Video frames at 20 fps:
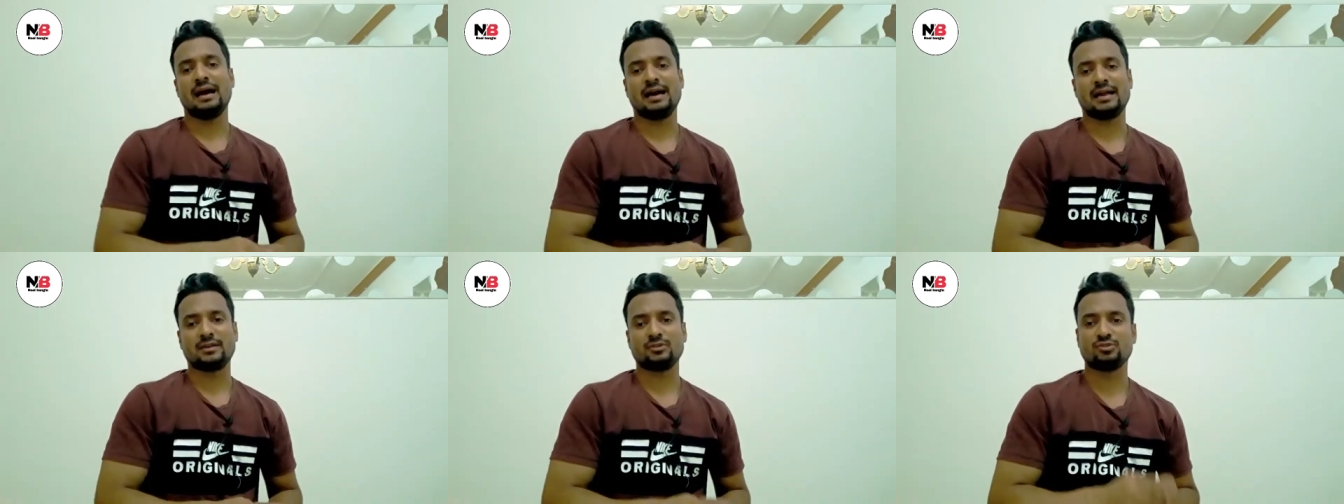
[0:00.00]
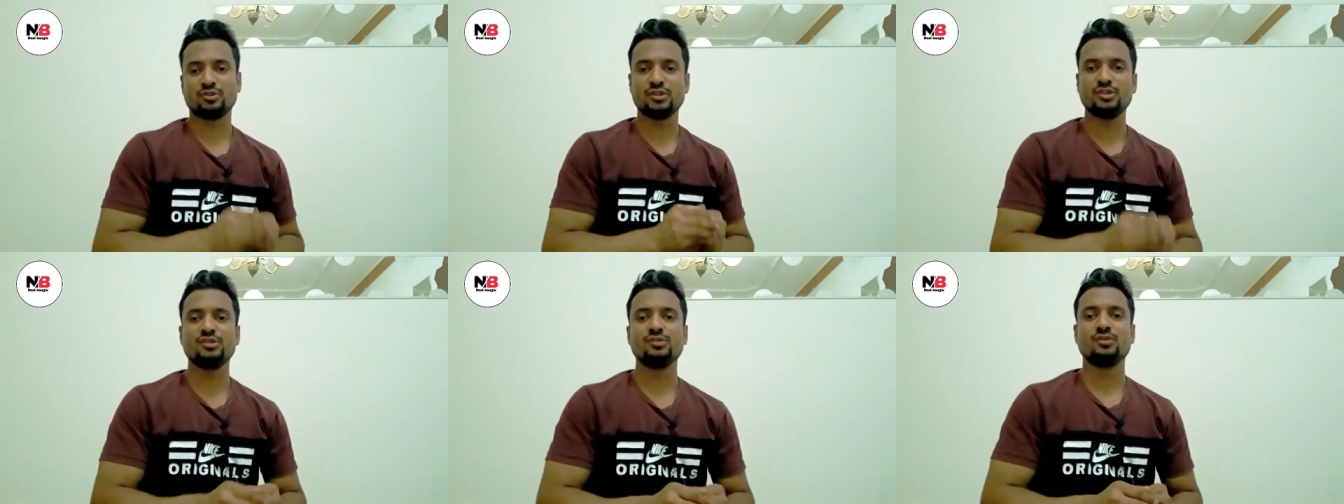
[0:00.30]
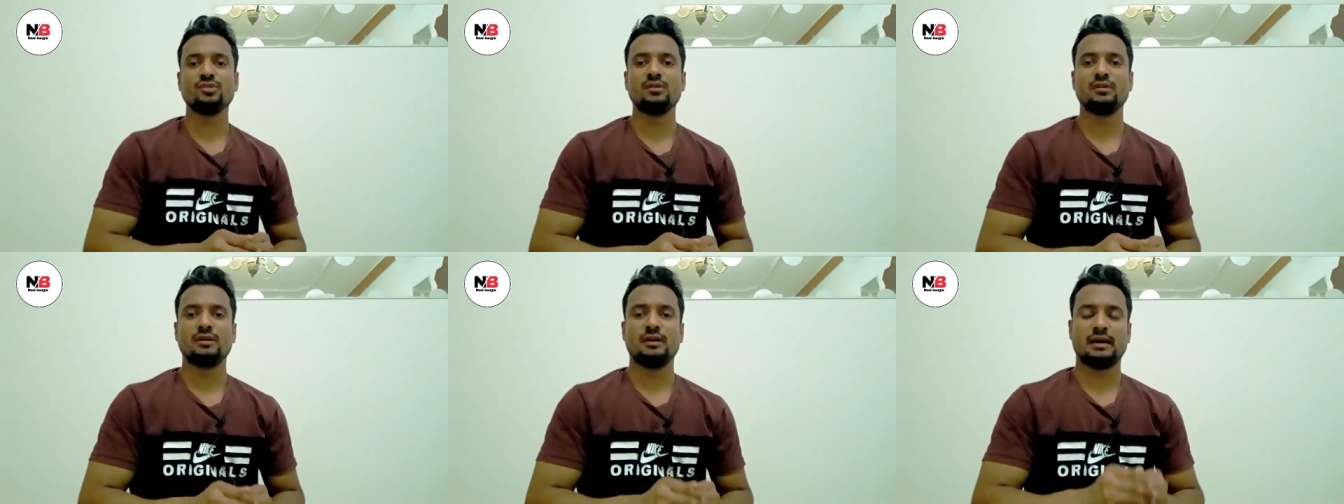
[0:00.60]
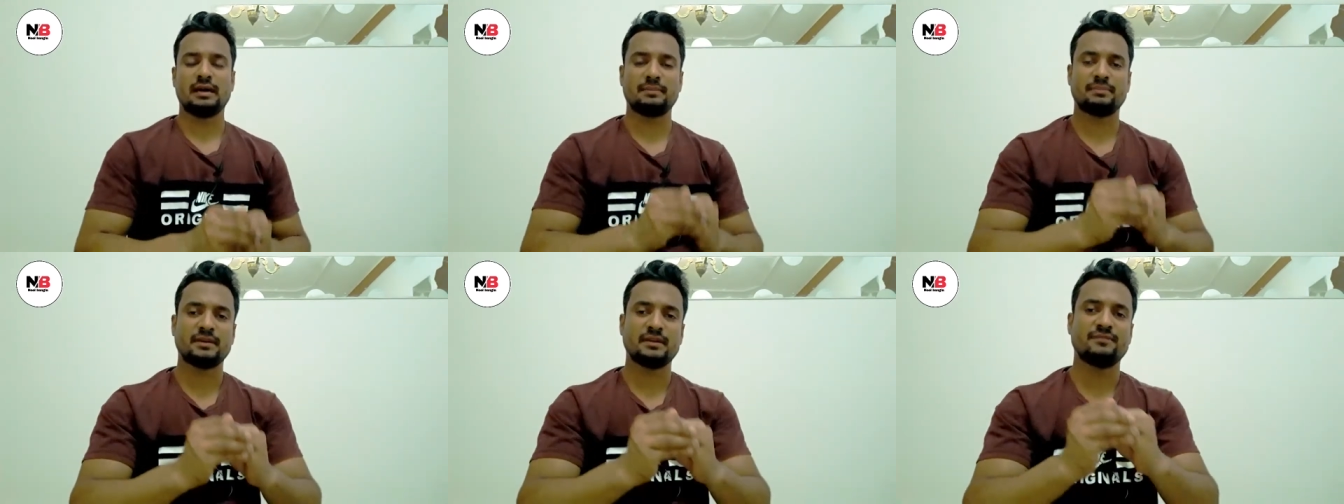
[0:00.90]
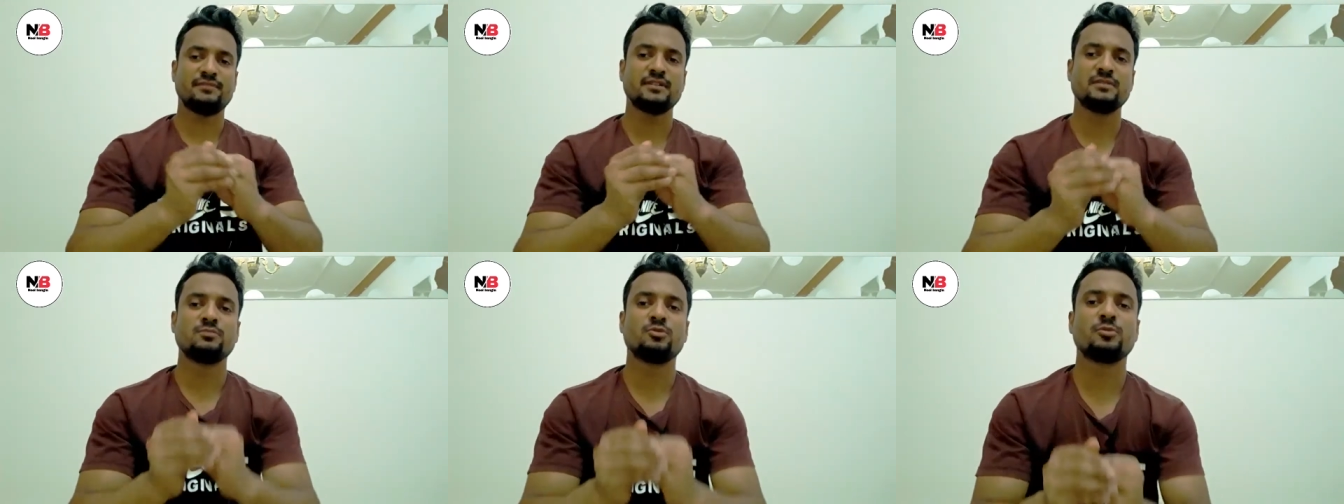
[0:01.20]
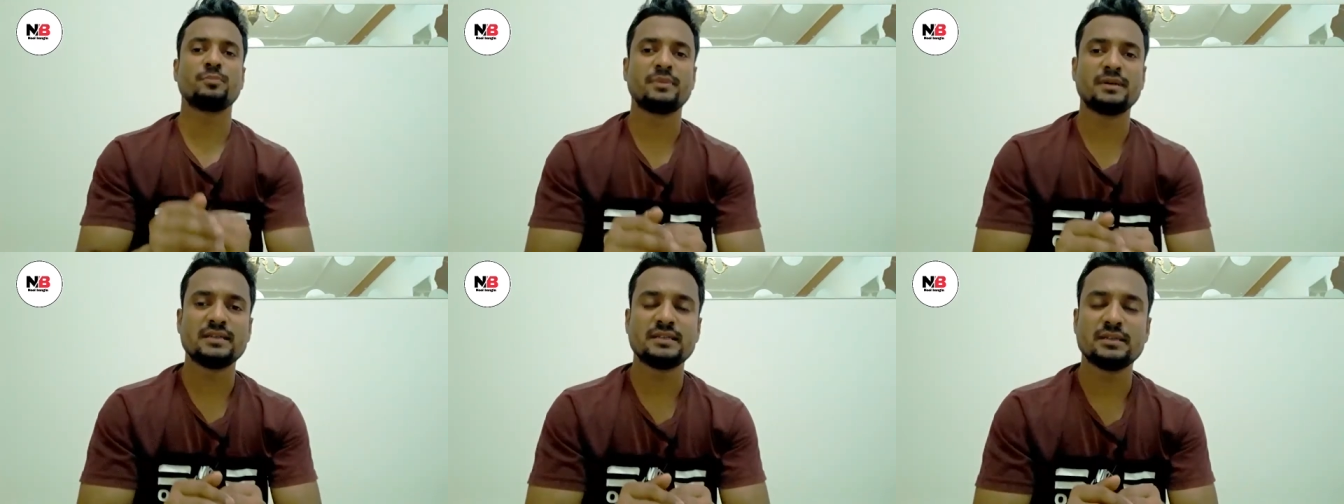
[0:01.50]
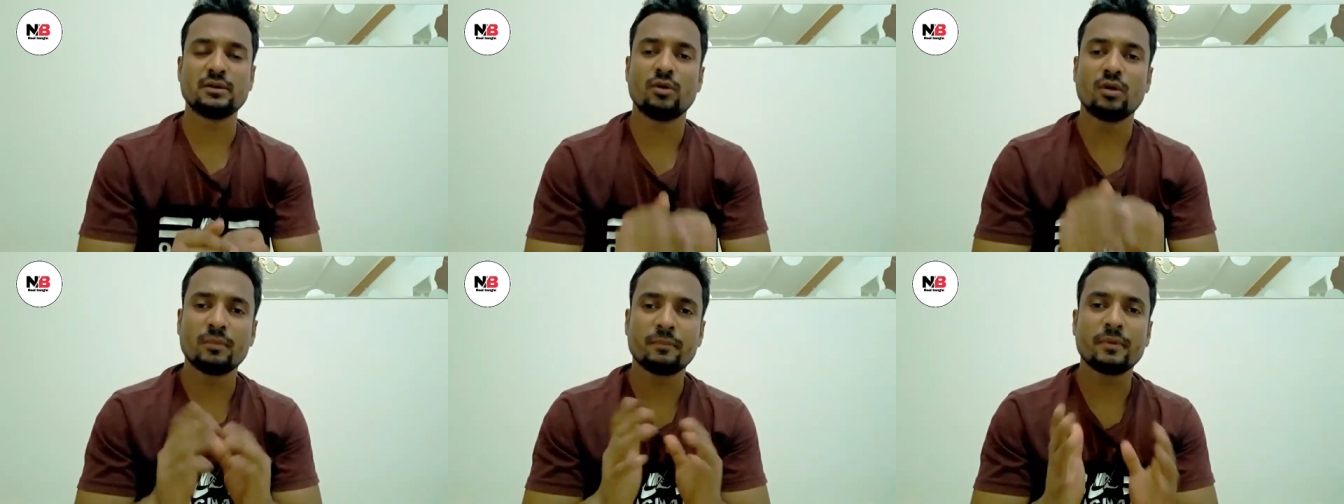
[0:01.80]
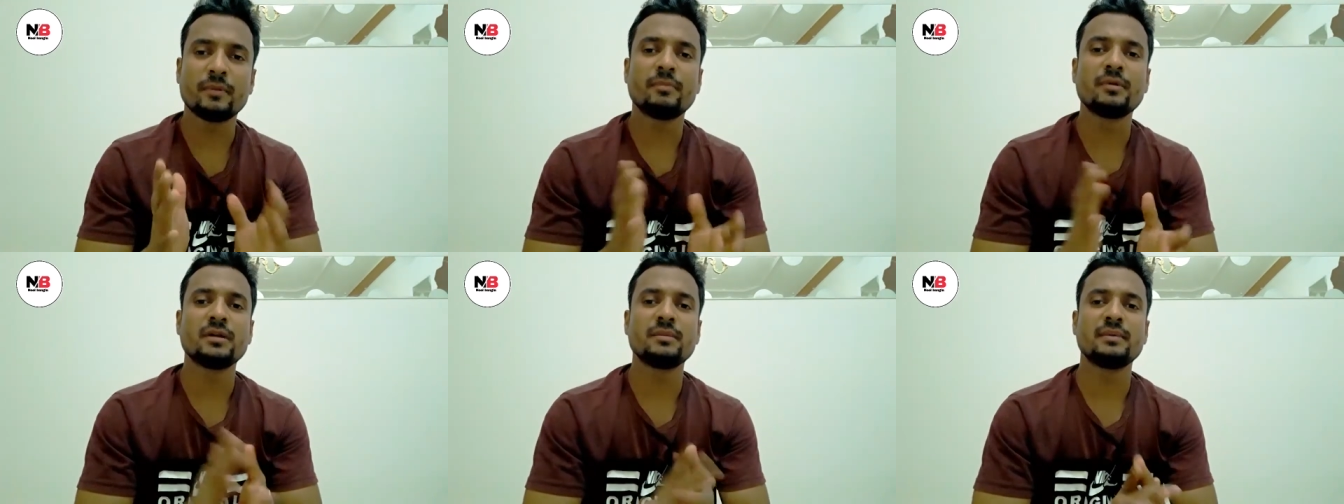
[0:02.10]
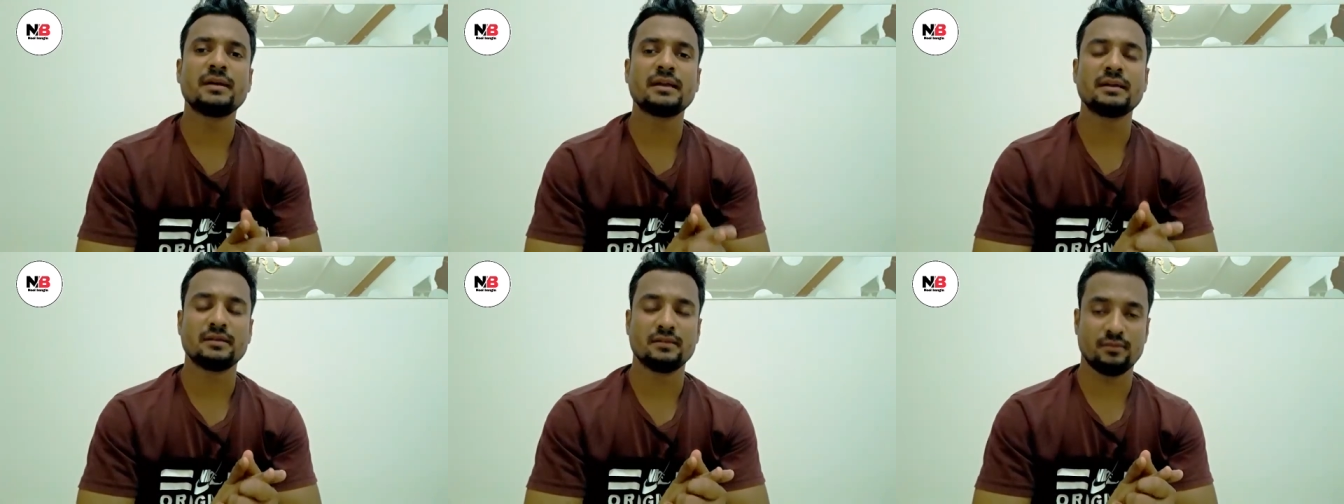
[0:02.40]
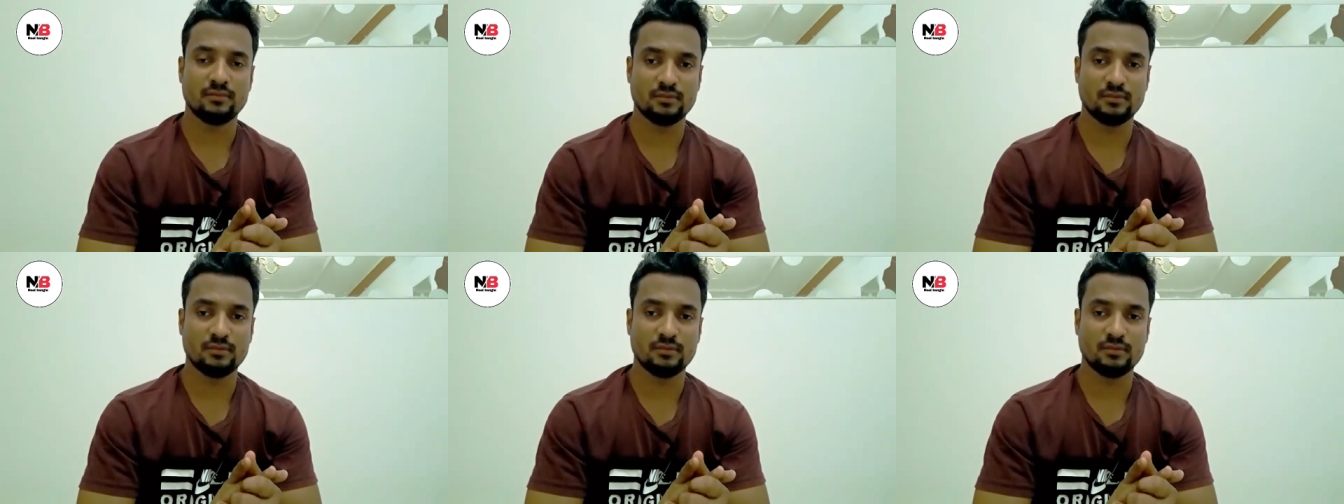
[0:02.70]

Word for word: আর যদিও আপনার ফেসবুক পেজে অল্প পরিমাণ